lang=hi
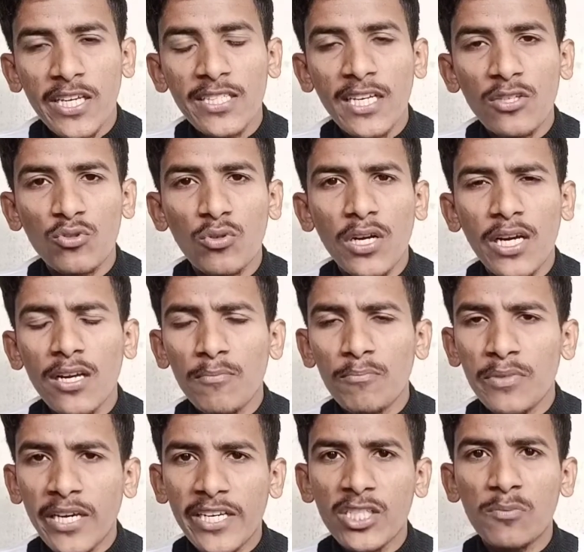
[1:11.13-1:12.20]
किया जा चुका
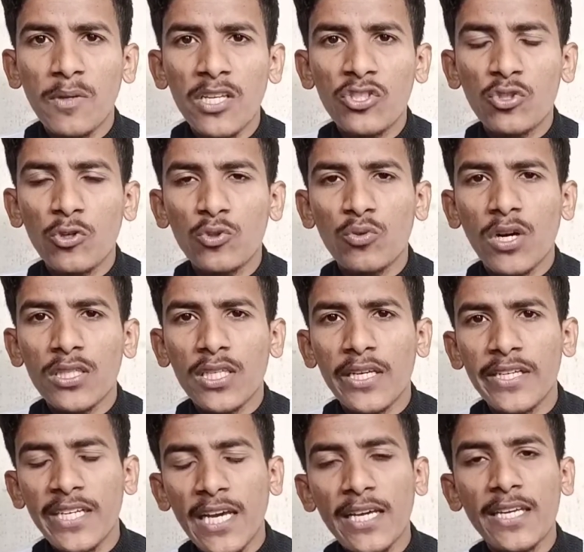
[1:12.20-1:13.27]
है बी आई एस पे लिस्ट हो चुका था
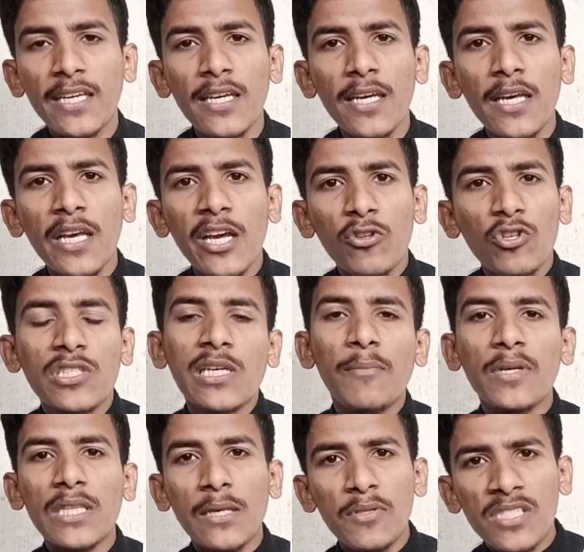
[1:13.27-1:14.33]
इंडिया की तो इसका
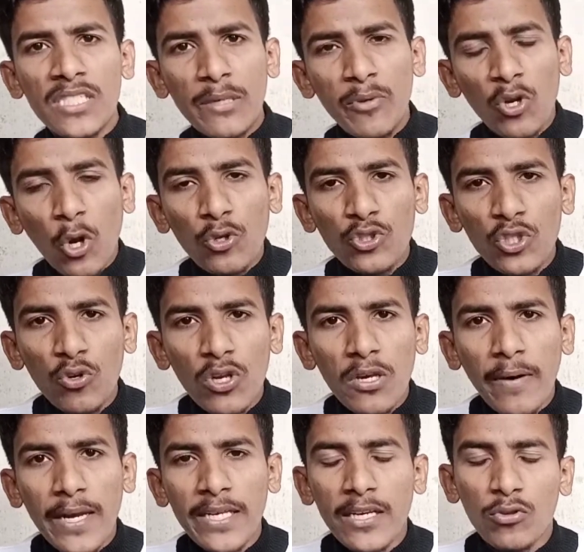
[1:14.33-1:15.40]
मतलब इसकी भी लॉन्चिंग होने
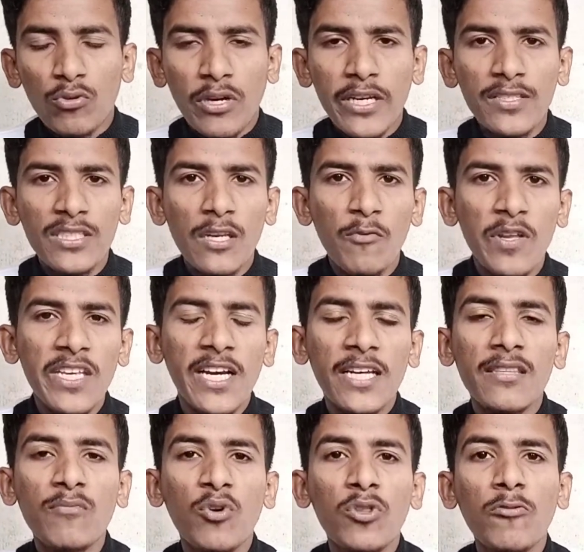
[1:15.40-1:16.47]
वाली है तो कहीं जनवरी
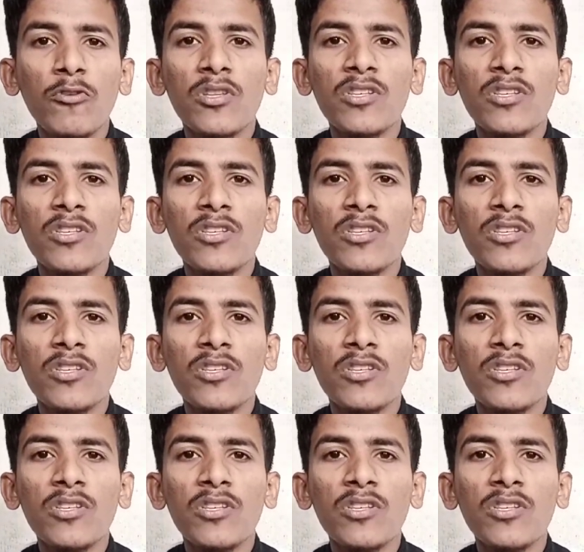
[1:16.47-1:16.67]
खत्म होते